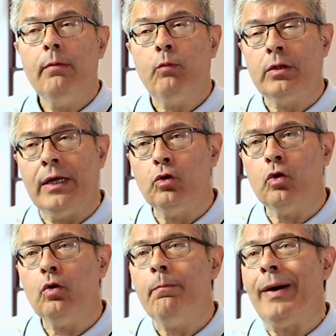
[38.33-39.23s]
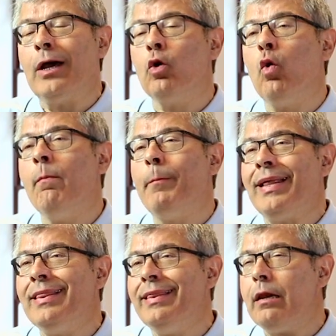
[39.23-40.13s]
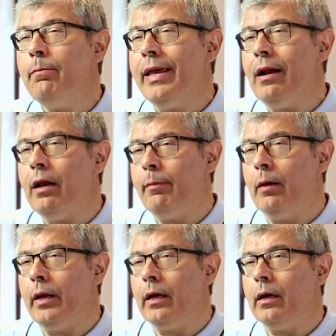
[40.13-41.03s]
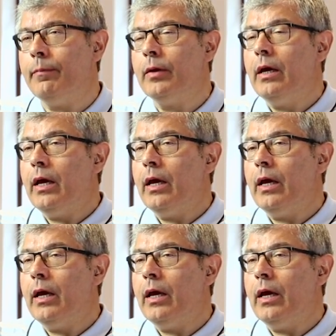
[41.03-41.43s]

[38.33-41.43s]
Por tanto, para comprender bien la Biblia,